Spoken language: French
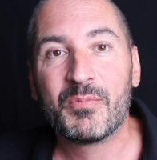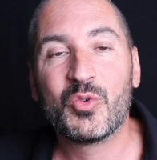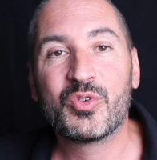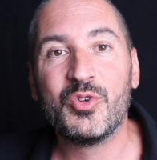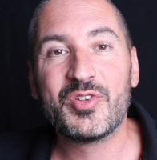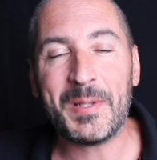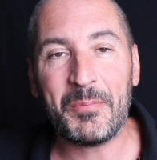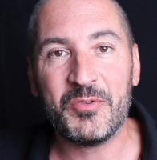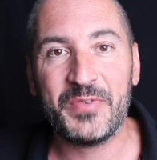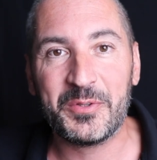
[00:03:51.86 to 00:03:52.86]
Donc le
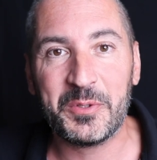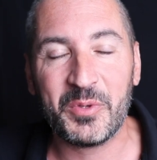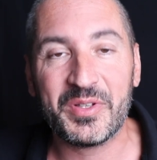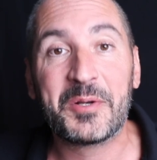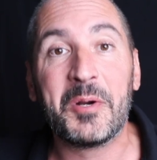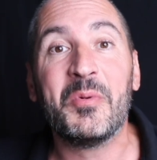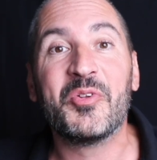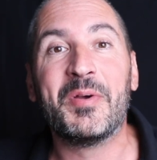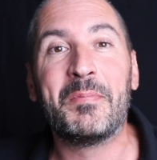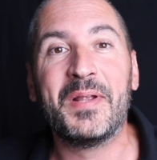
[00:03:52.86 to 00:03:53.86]
simple fait de demander comment
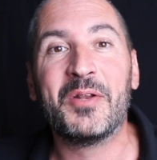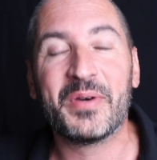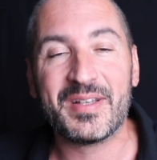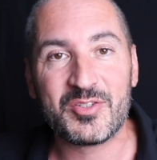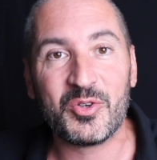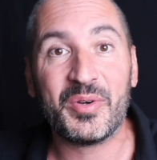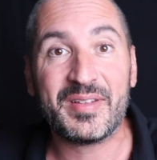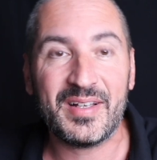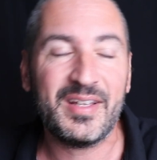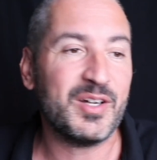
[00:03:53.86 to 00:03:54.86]
s'appelait le restaurant
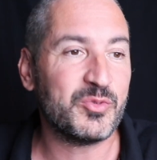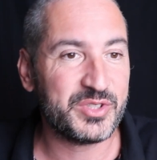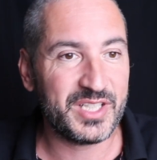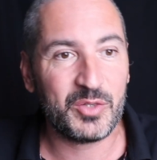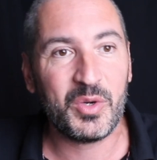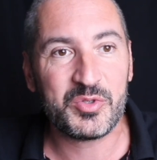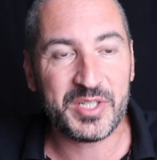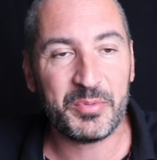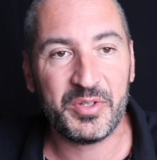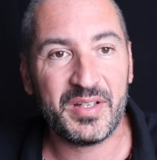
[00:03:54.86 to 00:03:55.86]
italien ou chinois ou
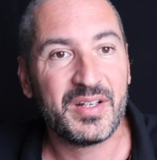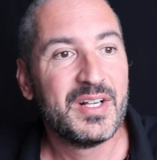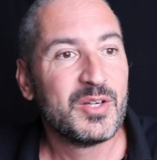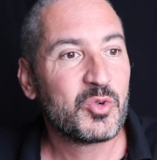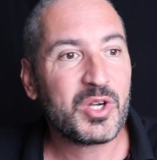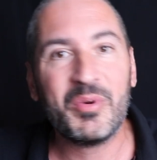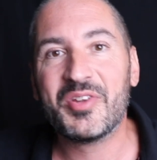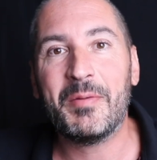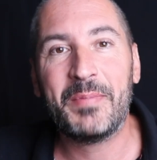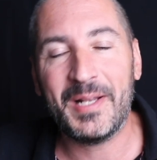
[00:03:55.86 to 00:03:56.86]
japonais, ou comment
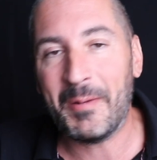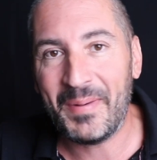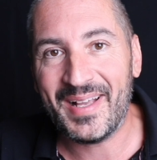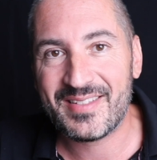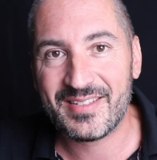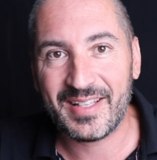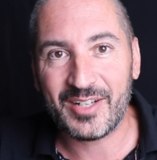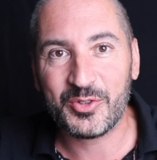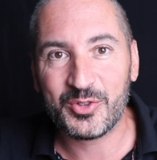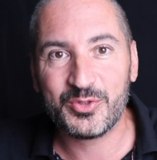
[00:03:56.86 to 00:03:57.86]
s'appelait la place
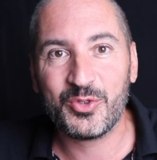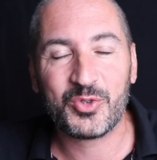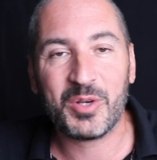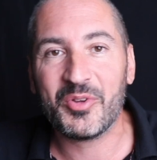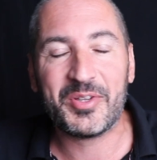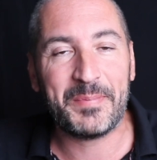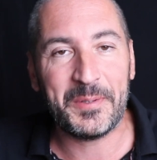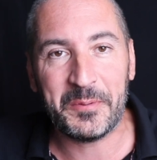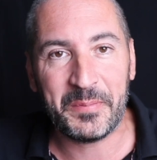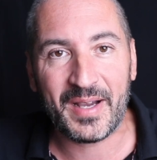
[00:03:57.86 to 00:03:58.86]
quelque chose, ou comment s'appelait
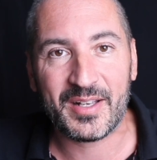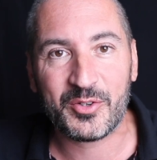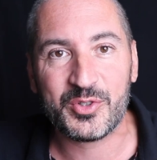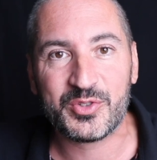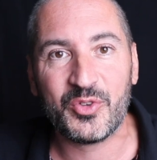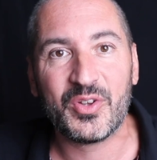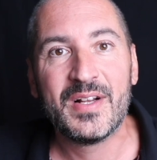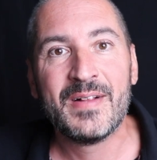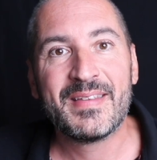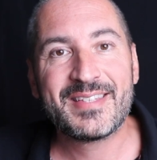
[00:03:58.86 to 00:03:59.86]
le bar quelque chose,
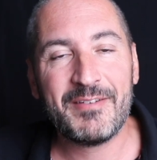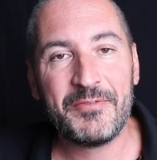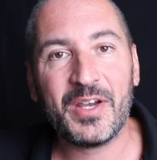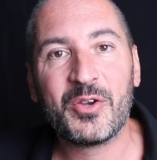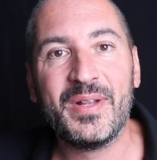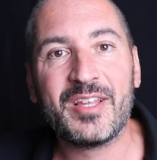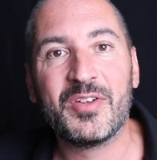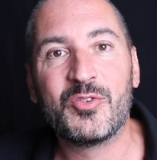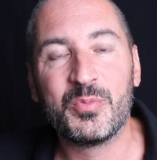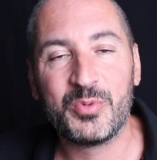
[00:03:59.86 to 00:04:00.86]
ça va faire que Lex
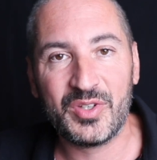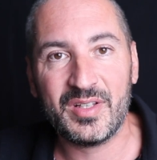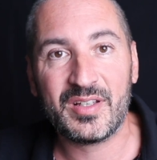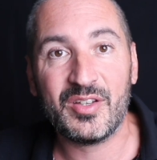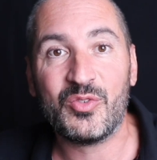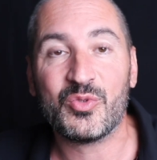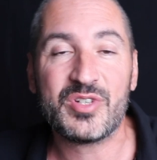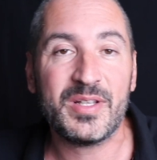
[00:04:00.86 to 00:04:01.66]
va se poser des questions.